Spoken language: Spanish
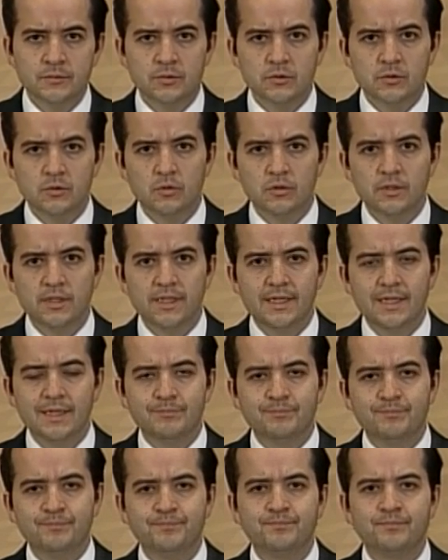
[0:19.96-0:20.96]
condena
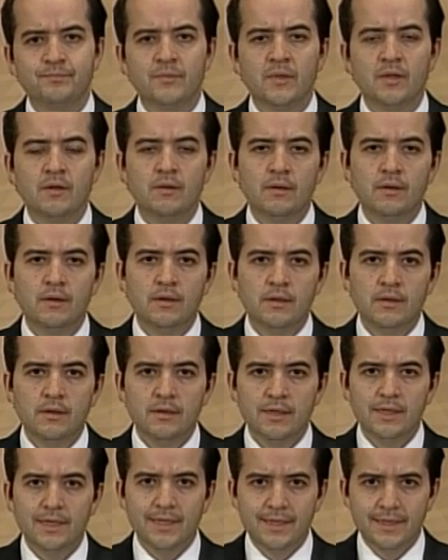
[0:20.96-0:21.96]

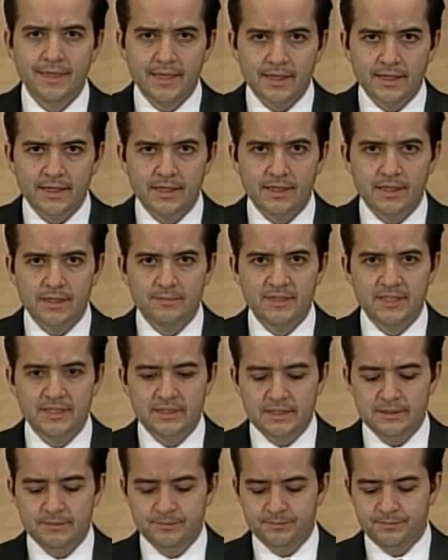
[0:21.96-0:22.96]

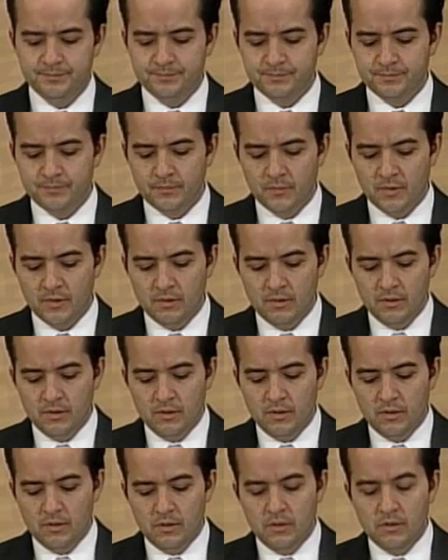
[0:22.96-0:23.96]
enérgicamente
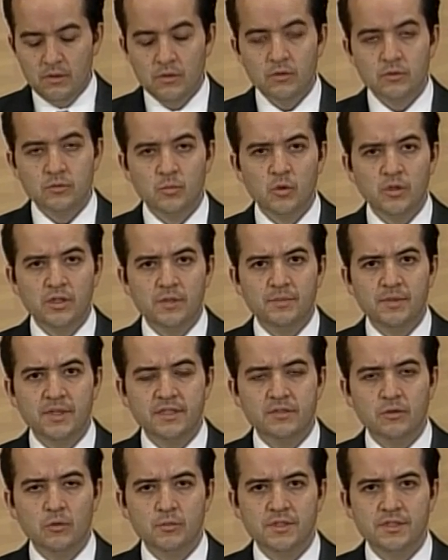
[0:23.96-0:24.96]
los
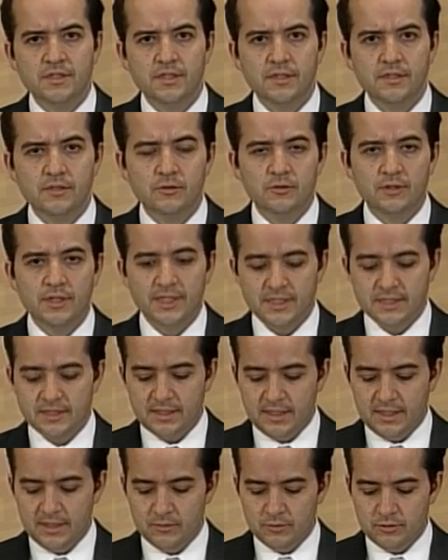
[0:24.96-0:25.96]
múltiples homicidios
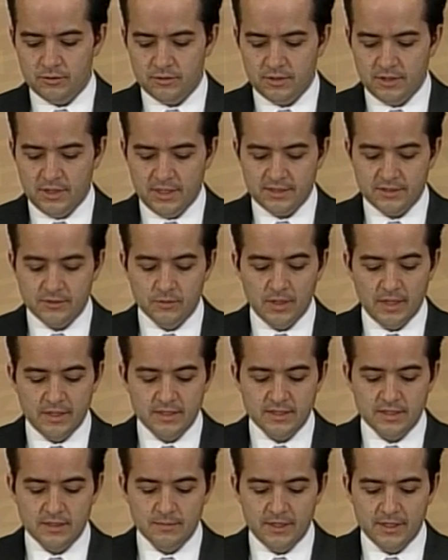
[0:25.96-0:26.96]
registrados en las
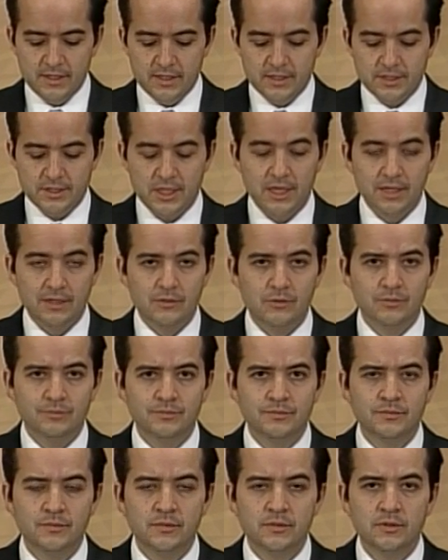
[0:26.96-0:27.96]
ciudades de Valle de Chalco,
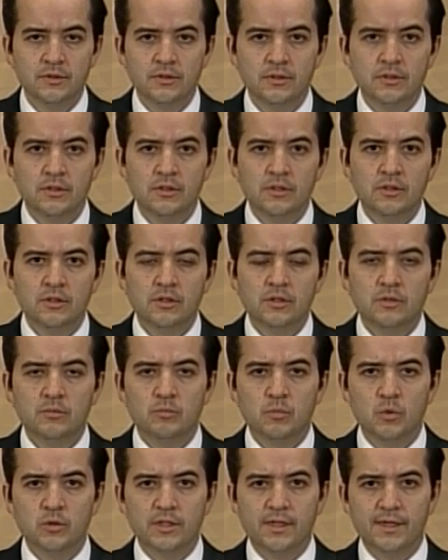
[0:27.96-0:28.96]

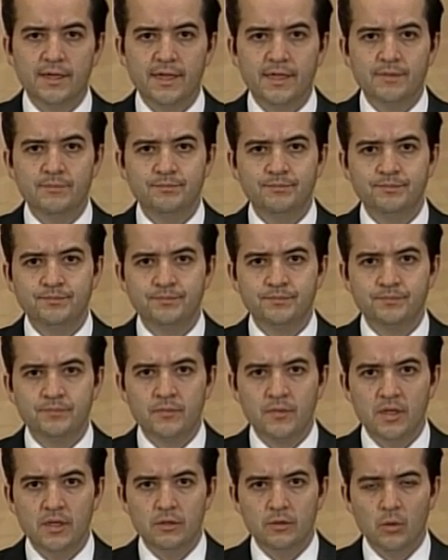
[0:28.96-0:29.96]
Monterrey
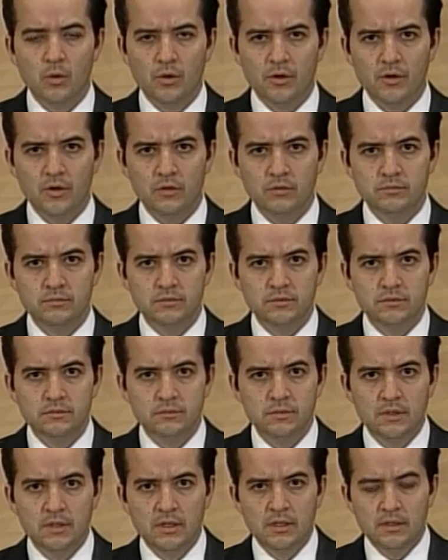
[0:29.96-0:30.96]
y Torreón
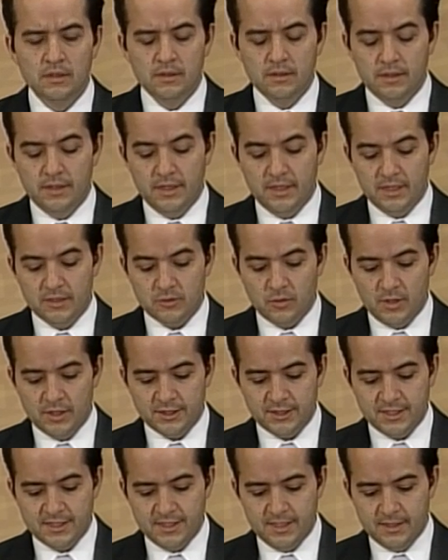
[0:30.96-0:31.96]
en las horas
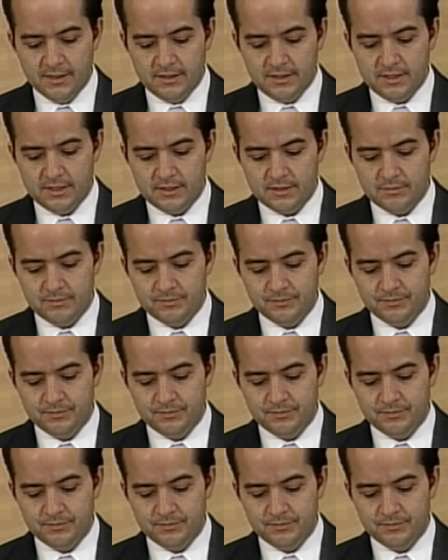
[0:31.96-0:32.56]
recientes.